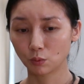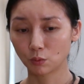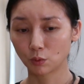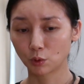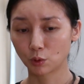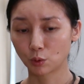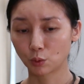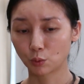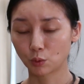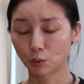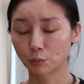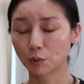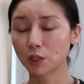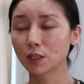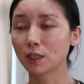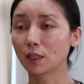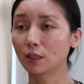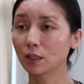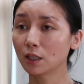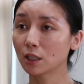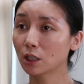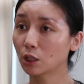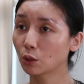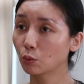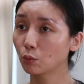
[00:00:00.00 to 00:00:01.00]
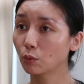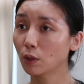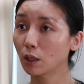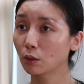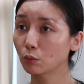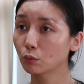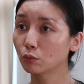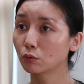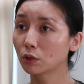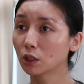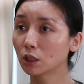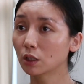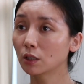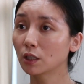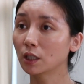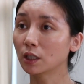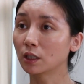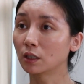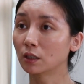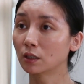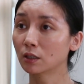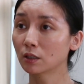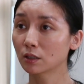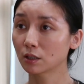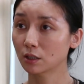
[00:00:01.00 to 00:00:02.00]
呃，我们人类是万物之
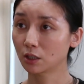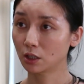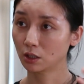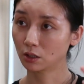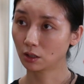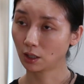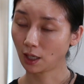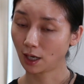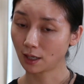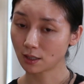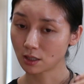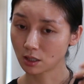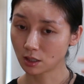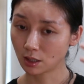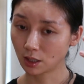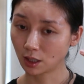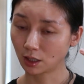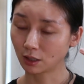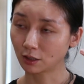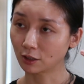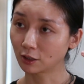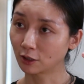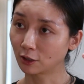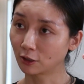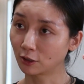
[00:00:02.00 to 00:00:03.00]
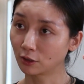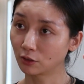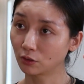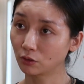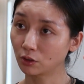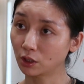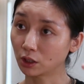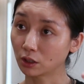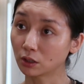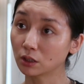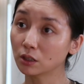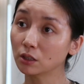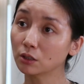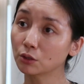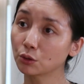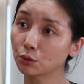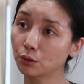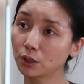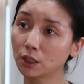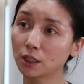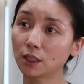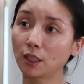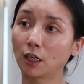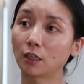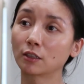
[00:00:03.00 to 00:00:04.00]
灵，其实它是那个灵性
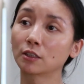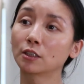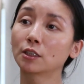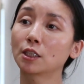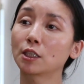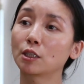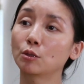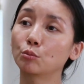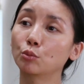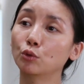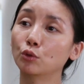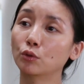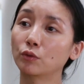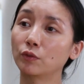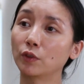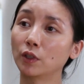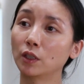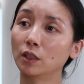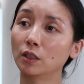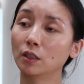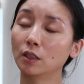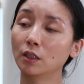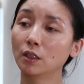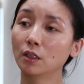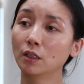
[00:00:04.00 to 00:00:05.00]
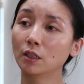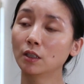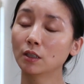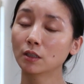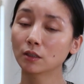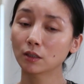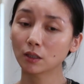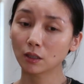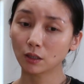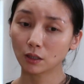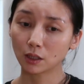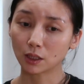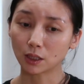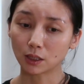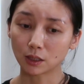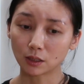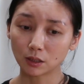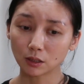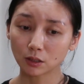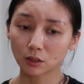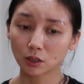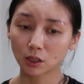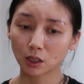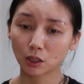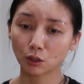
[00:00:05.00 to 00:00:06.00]
最强的那一部分。那理
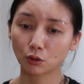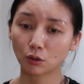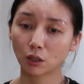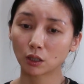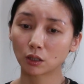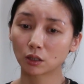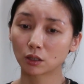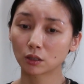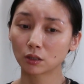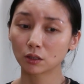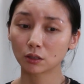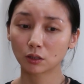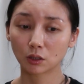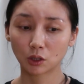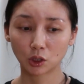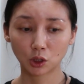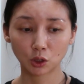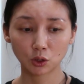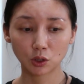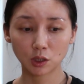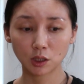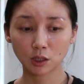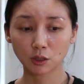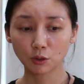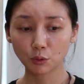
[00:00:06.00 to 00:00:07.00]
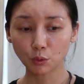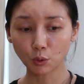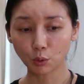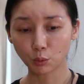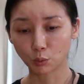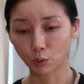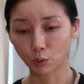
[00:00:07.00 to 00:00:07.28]
性这一块，实际上是经过